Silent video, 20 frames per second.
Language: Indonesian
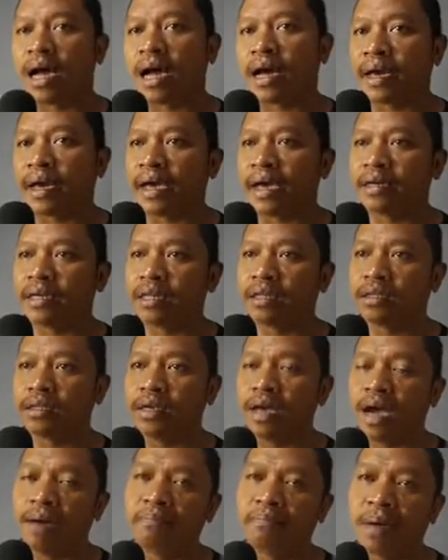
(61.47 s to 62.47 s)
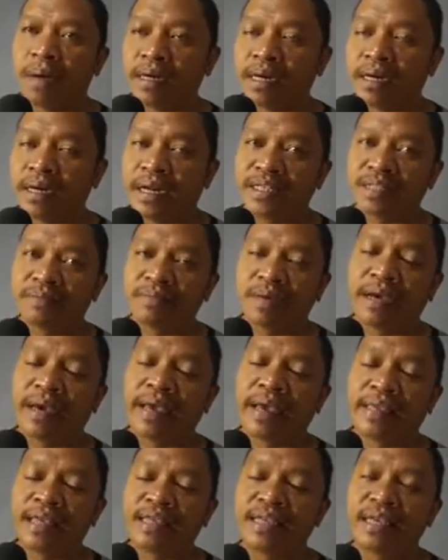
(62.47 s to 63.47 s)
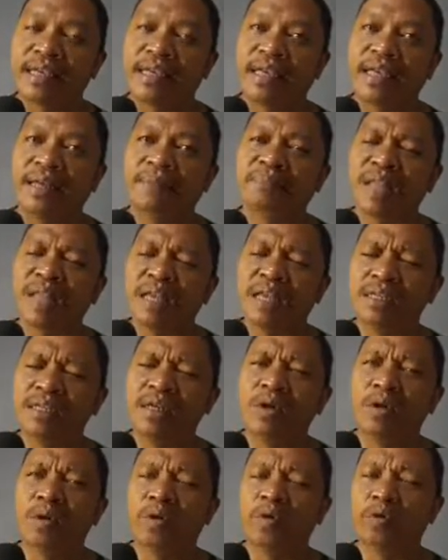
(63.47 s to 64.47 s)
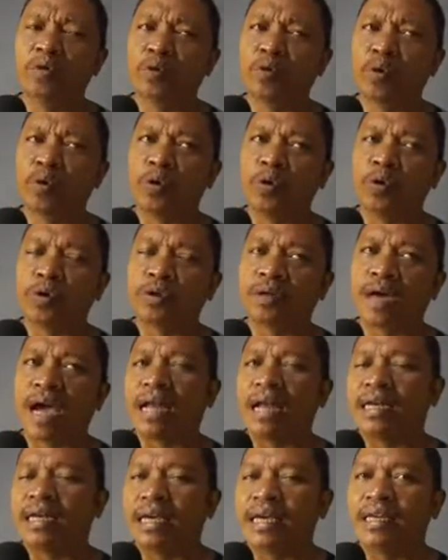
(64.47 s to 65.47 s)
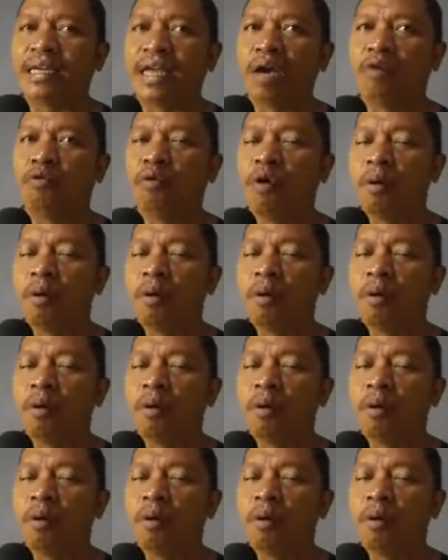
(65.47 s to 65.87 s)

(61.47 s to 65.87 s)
ngedit gambar dan lain sebagainya jadi untuk kali ini gua